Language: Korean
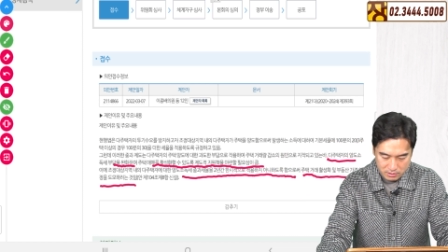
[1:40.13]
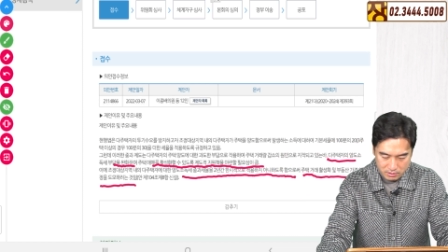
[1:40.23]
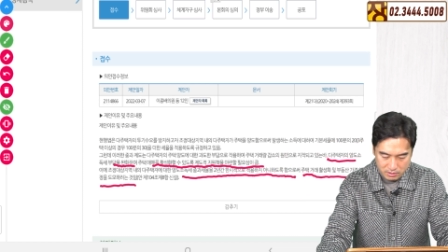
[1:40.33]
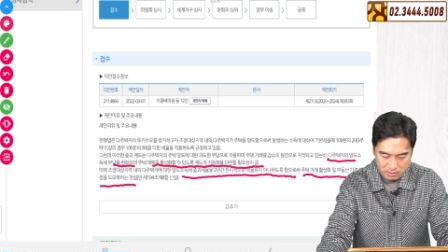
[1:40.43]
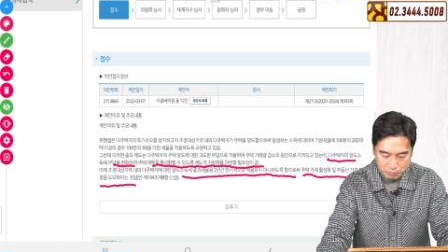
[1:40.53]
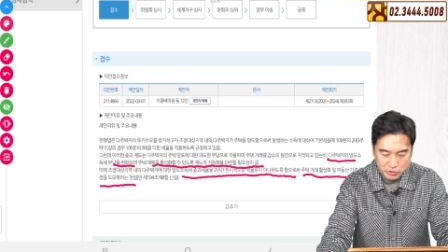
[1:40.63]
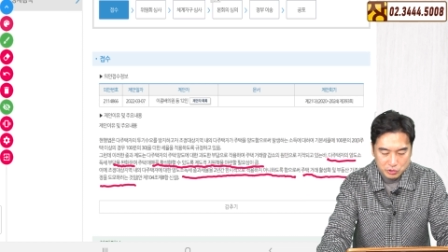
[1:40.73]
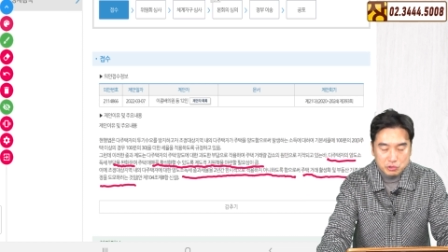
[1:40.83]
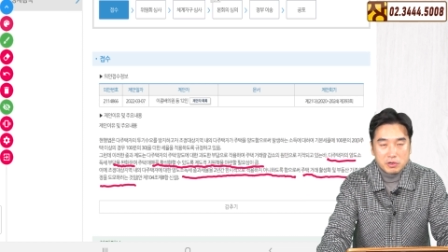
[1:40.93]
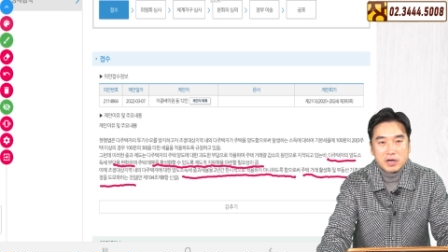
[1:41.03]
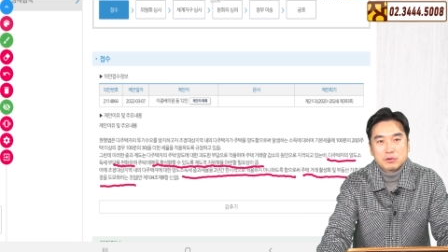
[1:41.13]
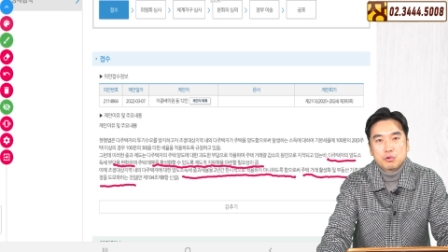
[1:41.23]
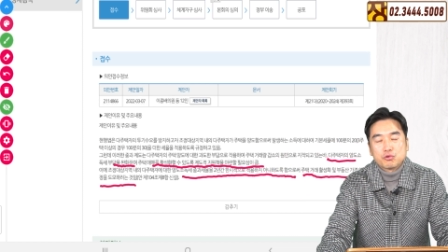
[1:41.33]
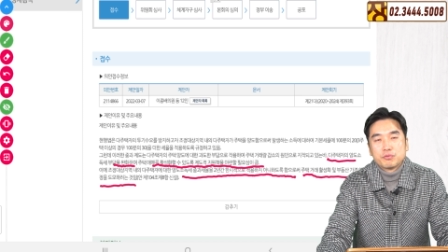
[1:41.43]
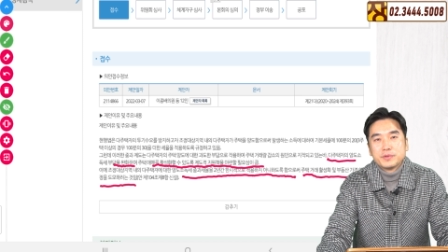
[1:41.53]
어,
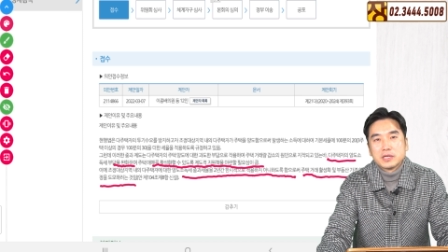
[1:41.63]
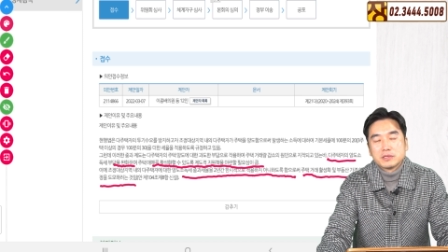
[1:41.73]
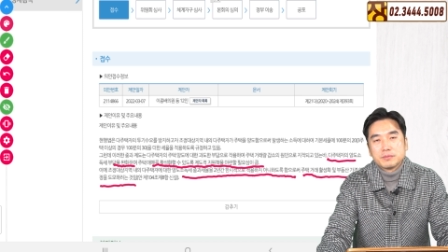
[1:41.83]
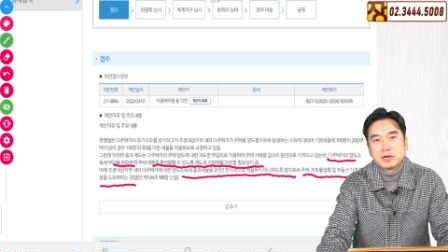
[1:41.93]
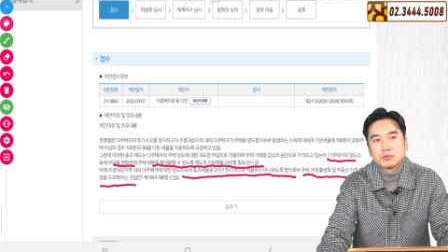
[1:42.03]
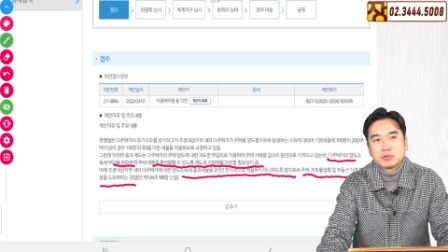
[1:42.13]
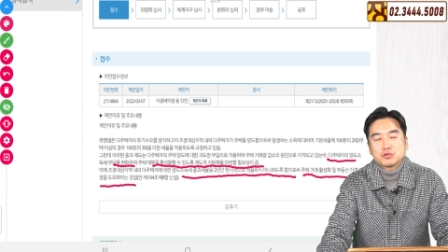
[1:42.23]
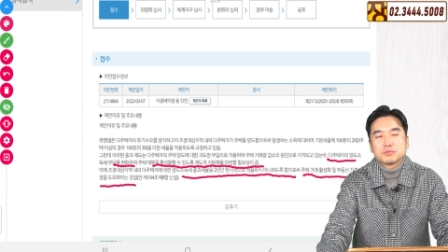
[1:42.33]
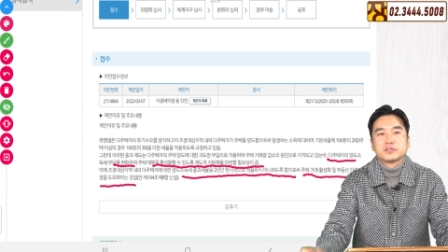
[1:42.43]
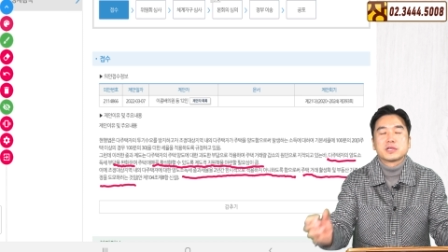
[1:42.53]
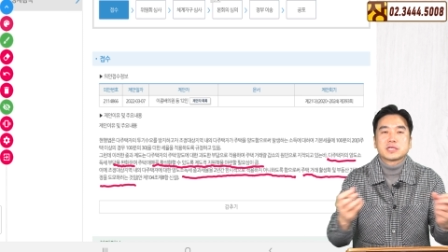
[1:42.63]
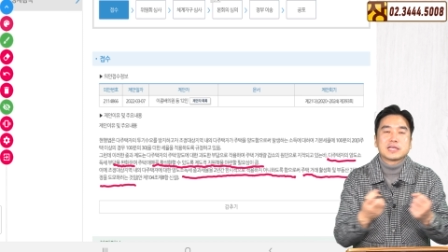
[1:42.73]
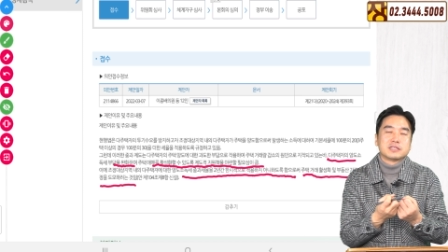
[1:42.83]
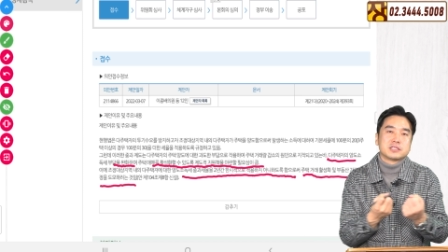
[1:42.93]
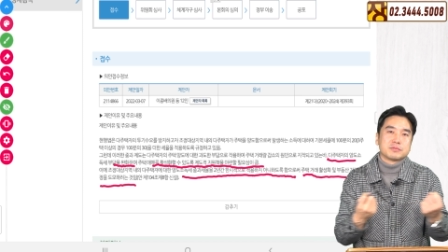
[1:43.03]
민주당하고 국민의힘하고는 좀 의견
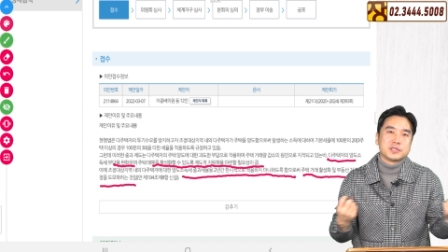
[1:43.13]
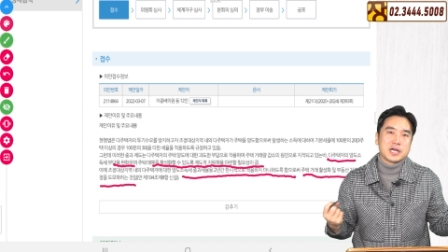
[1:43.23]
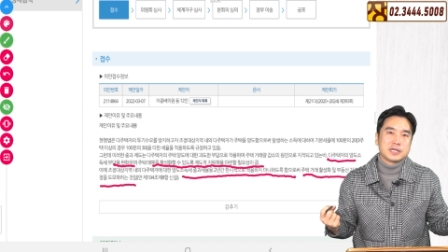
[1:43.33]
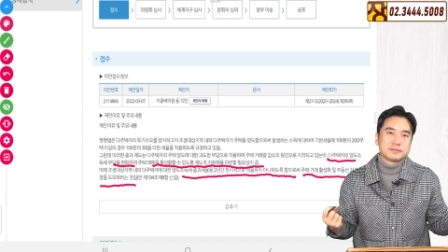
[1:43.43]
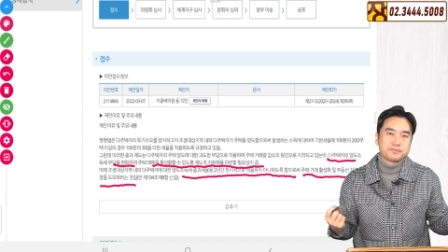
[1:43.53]
차이는 있습니다.